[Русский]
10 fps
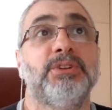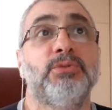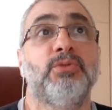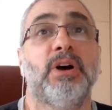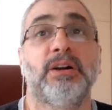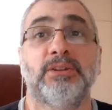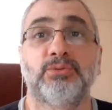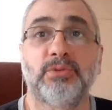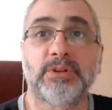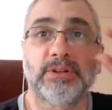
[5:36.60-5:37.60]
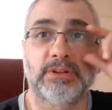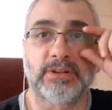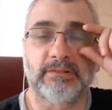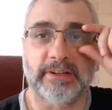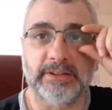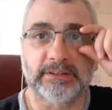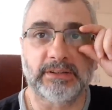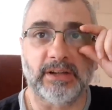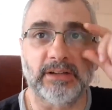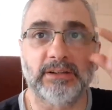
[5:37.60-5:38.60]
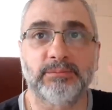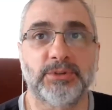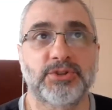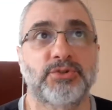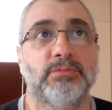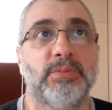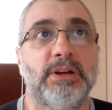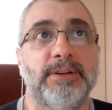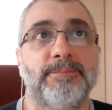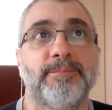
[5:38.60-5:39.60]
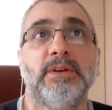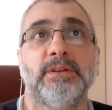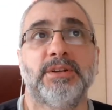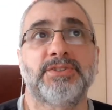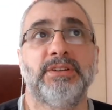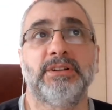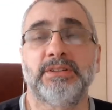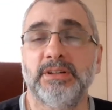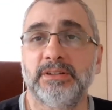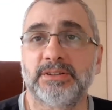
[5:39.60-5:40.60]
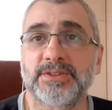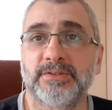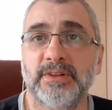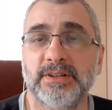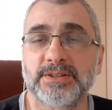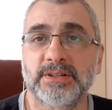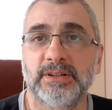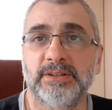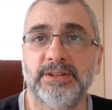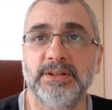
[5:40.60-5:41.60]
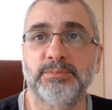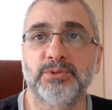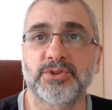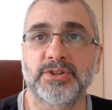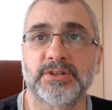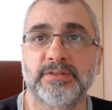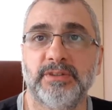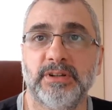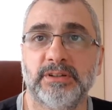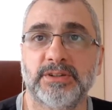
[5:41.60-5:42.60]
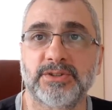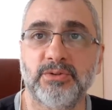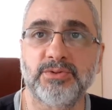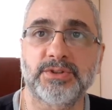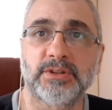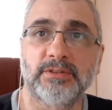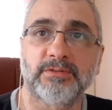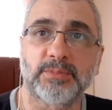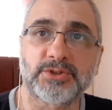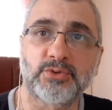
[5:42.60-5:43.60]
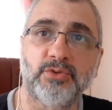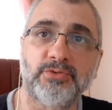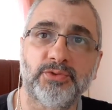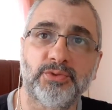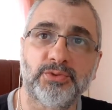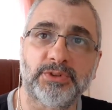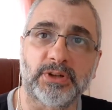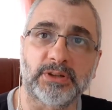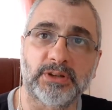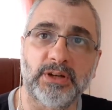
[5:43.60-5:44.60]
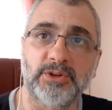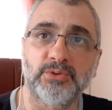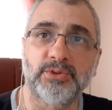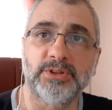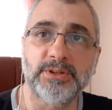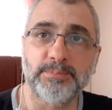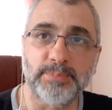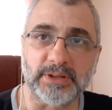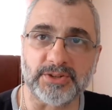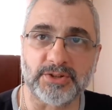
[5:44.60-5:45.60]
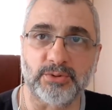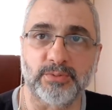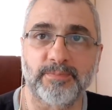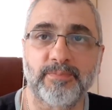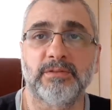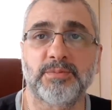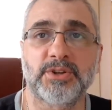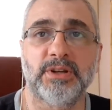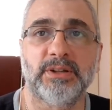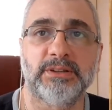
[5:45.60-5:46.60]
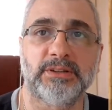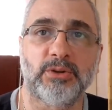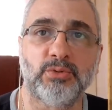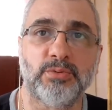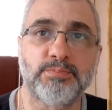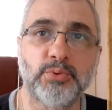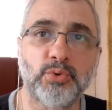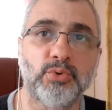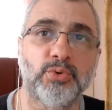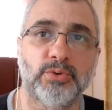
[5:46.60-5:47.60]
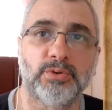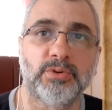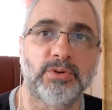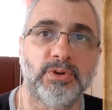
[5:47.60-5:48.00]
книгу, о которой говорит Алан Манисон Мале. Значит, эта книга называется «Три путешествия Яна Стрюйса в Московию, Тартарию и Персию». Вообще, это такой полу